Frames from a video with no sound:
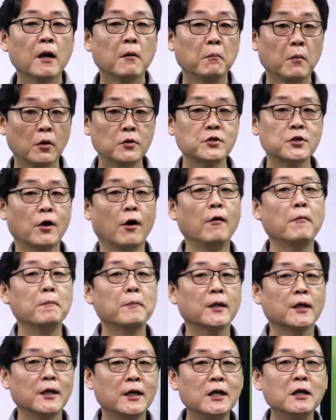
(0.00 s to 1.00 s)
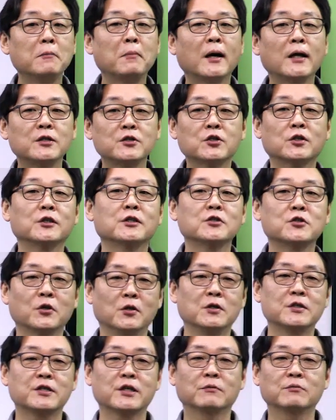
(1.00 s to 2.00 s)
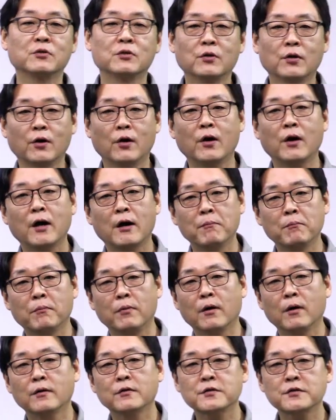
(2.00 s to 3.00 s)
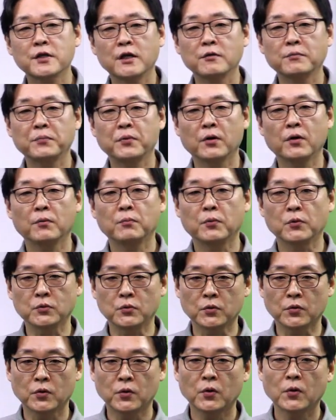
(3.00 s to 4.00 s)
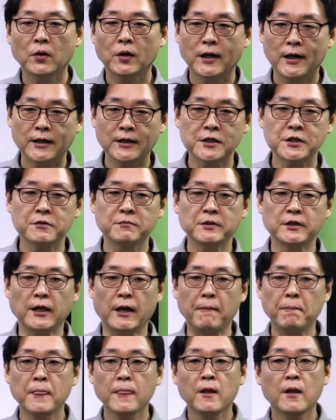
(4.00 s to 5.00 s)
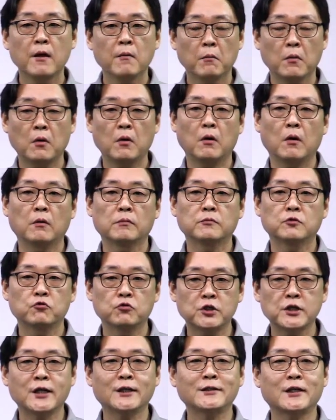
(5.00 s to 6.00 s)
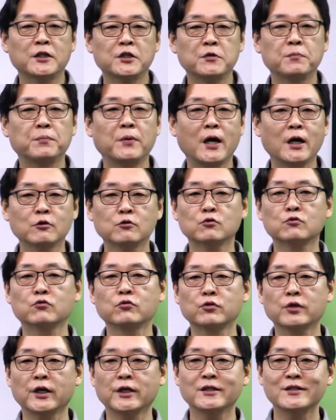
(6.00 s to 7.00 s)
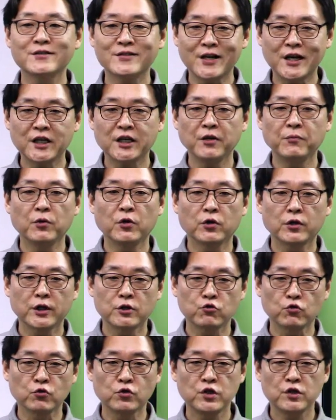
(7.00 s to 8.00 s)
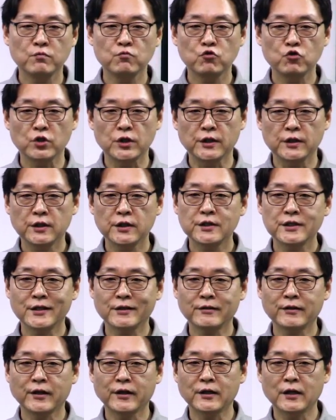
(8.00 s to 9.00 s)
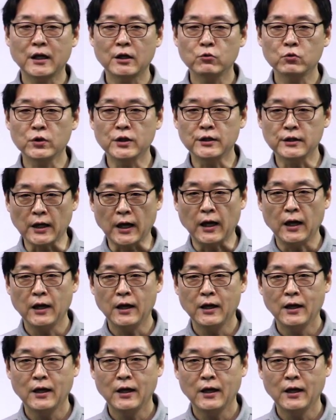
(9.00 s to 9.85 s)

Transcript: 먼저 일반적인 절차부터 한번 살펴보도록 하겠습니다. 뭐 주제하다시피 한국 국회는 상임위원회 중심주의를 채택을 하고 있다.